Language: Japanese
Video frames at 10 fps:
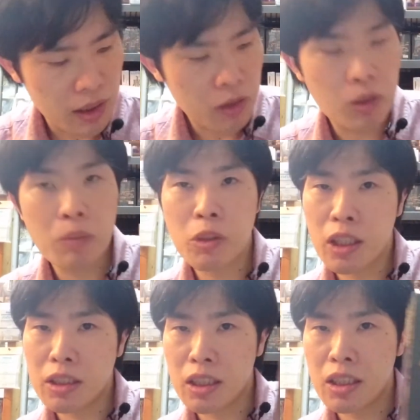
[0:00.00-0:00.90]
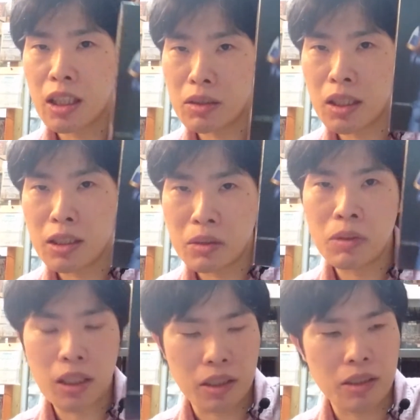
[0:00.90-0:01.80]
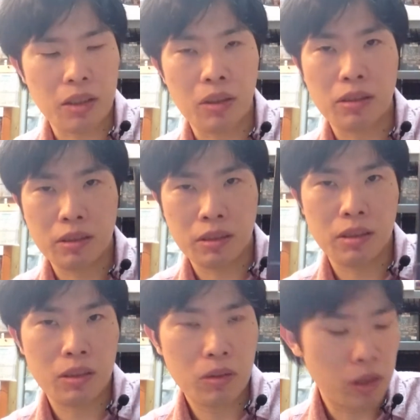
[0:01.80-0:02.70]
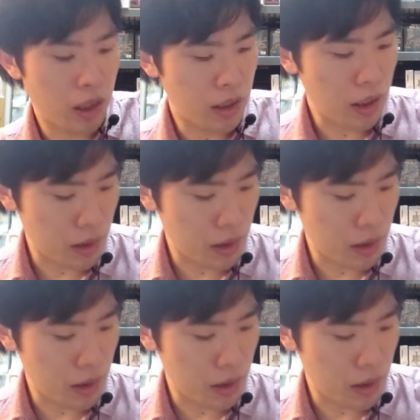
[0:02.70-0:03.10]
これもね、時期なくなりそうなんですけど、うん。これだ、